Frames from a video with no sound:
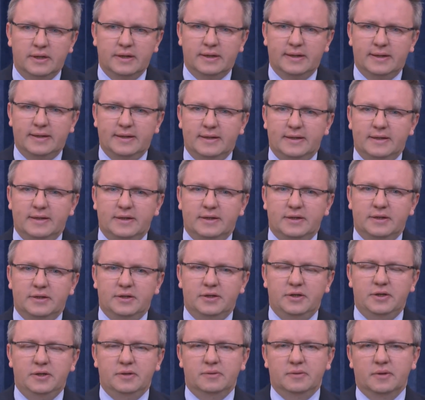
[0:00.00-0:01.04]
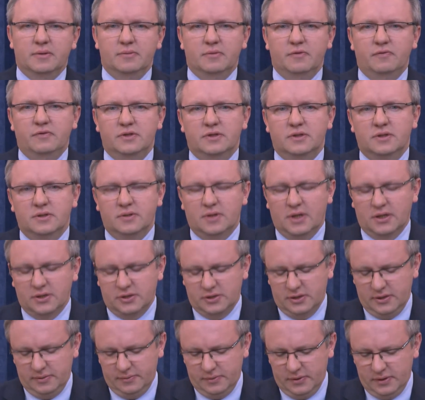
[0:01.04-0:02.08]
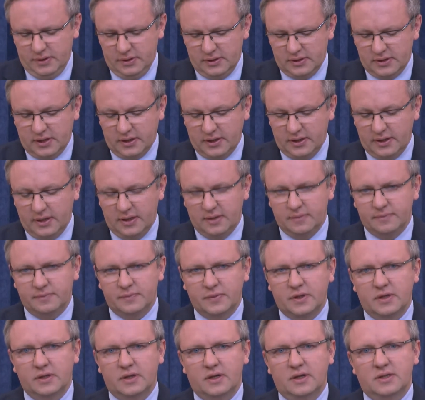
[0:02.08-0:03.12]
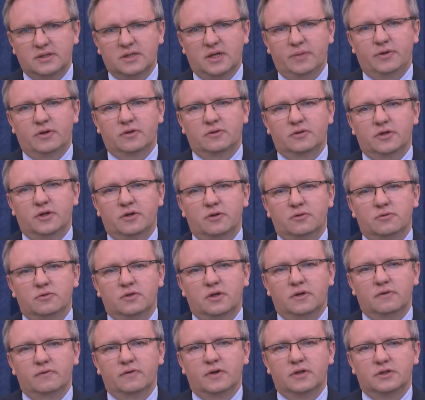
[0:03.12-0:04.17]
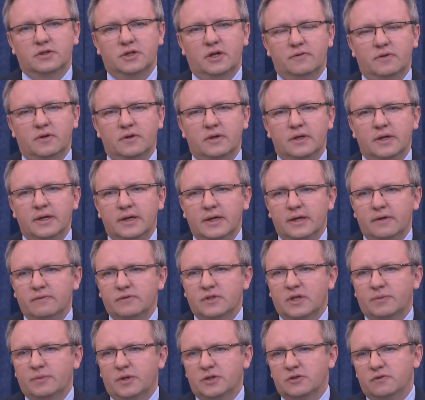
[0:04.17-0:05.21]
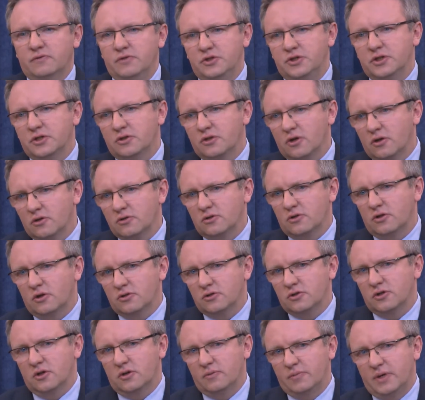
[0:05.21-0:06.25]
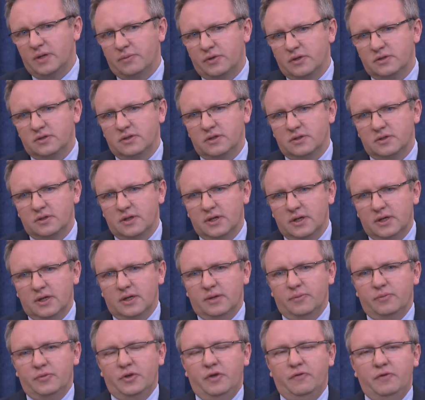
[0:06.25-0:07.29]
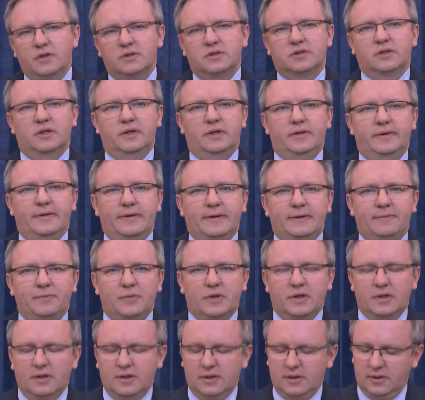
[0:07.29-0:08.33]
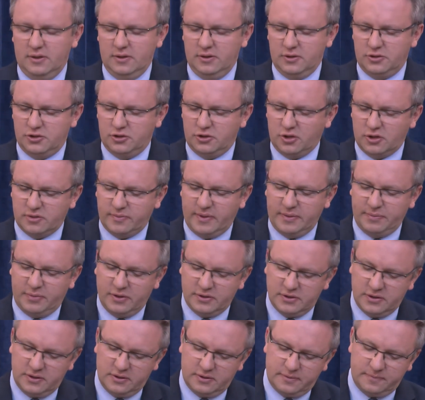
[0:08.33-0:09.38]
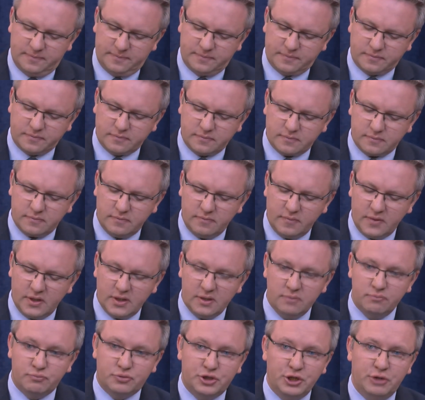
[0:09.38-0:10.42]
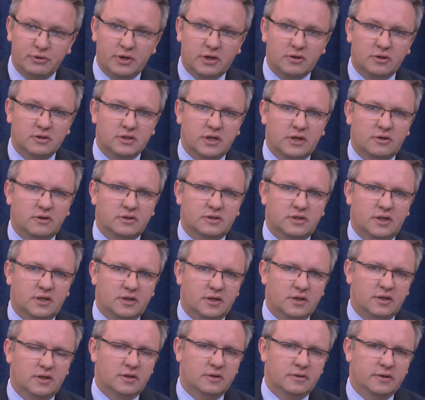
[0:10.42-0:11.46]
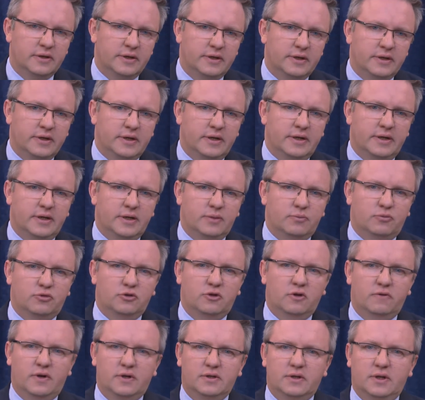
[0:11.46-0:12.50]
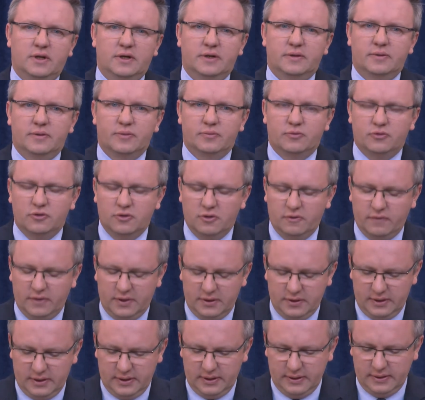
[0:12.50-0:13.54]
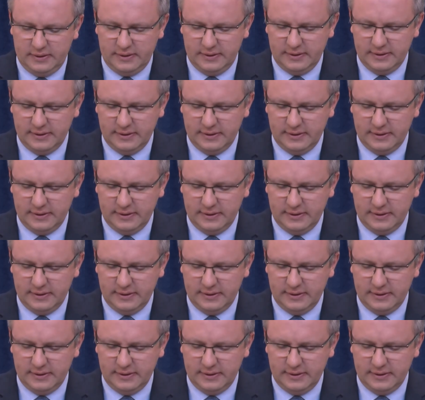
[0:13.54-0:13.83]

e, i wizyty także Sakera, generała Skaparottiego tutaj w Warszawie. Jak Państwo widzicie, to, to co Pan Prezydent mniej więcej, czy to co Pan Prezydent przyjął jako, jako strategię budowania, budowania